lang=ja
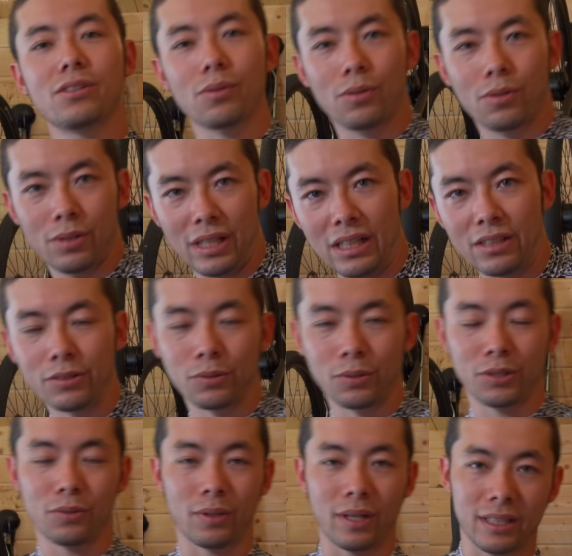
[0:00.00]
いところに行く
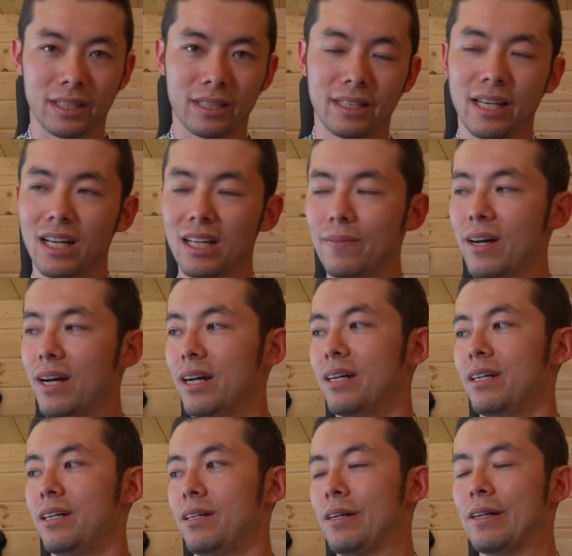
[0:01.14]
時とかってやれば、
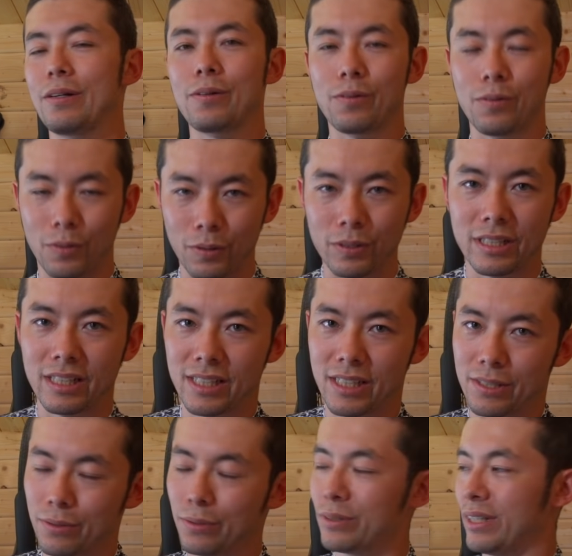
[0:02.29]
このジャージは
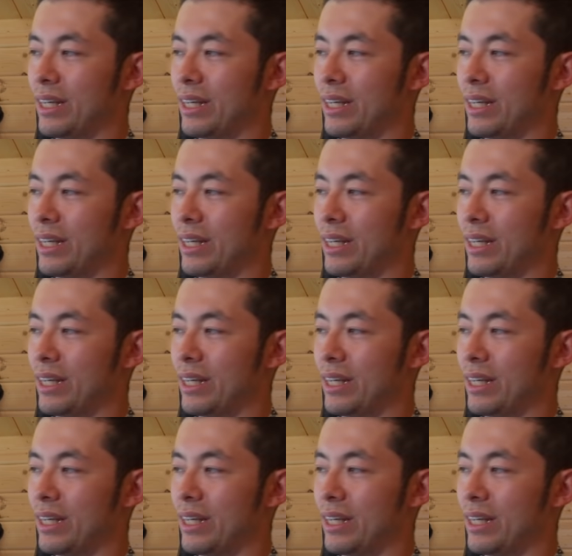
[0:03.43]
すごく